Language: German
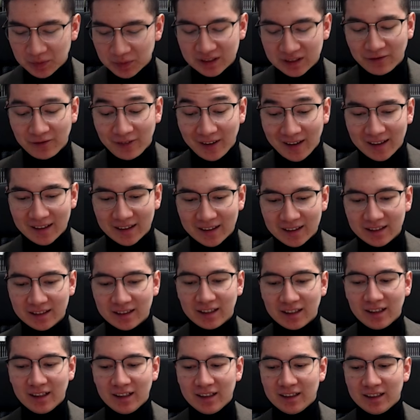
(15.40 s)
bisschen weit.
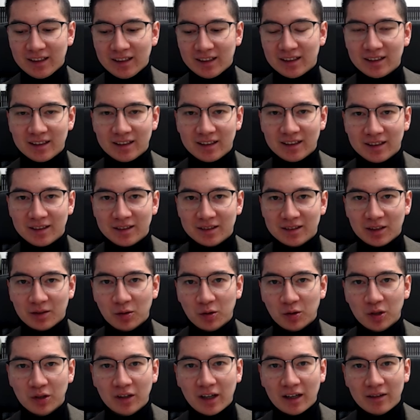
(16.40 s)
Äh,
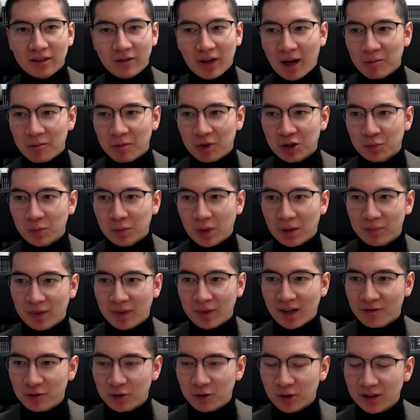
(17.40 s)
natürlich haben da schon mal ein
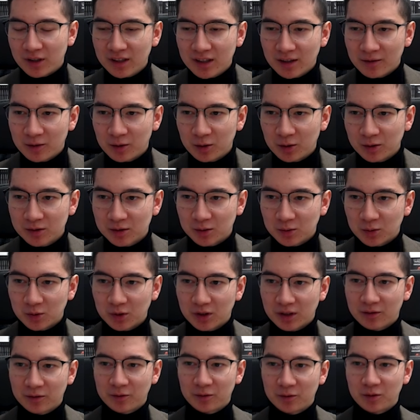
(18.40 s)
paar für Interviews
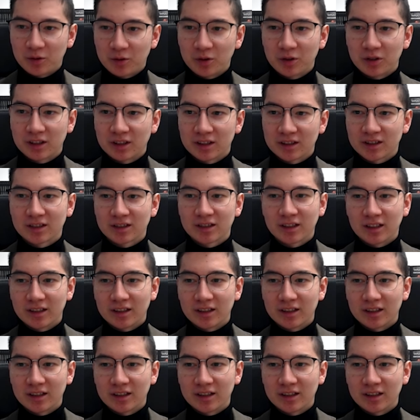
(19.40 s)
oder für das